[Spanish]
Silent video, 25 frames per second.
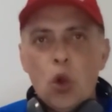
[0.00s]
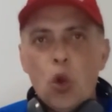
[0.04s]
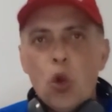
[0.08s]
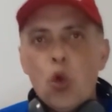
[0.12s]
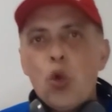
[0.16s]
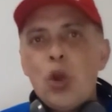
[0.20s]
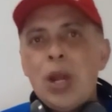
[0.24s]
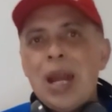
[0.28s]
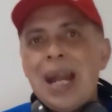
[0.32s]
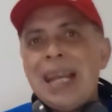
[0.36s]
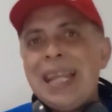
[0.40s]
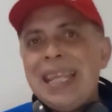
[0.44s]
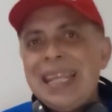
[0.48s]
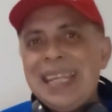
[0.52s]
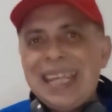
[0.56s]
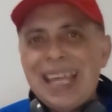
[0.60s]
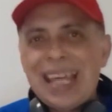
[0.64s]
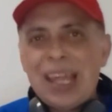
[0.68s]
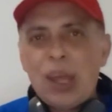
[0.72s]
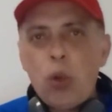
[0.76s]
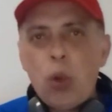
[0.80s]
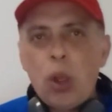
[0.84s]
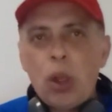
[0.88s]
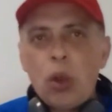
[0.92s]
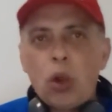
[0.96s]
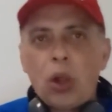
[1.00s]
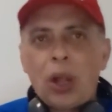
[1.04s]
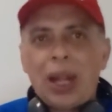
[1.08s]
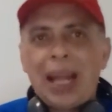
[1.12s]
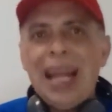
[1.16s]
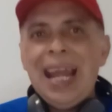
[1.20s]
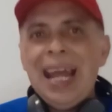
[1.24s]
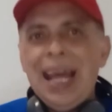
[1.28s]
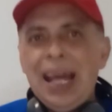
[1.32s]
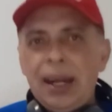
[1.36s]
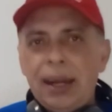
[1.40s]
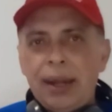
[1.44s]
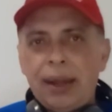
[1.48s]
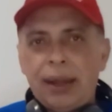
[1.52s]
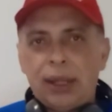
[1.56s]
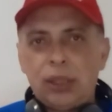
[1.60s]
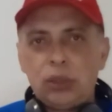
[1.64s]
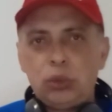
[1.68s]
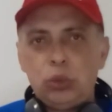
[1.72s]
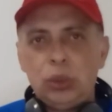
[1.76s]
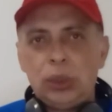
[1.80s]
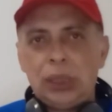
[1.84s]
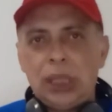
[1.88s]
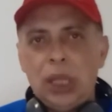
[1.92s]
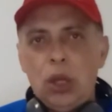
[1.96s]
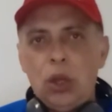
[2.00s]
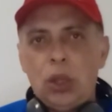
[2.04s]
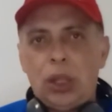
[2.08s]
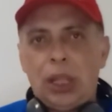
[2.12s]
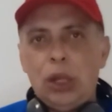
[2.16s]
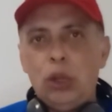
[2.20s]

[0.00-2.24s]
una línea de juego clara y resultados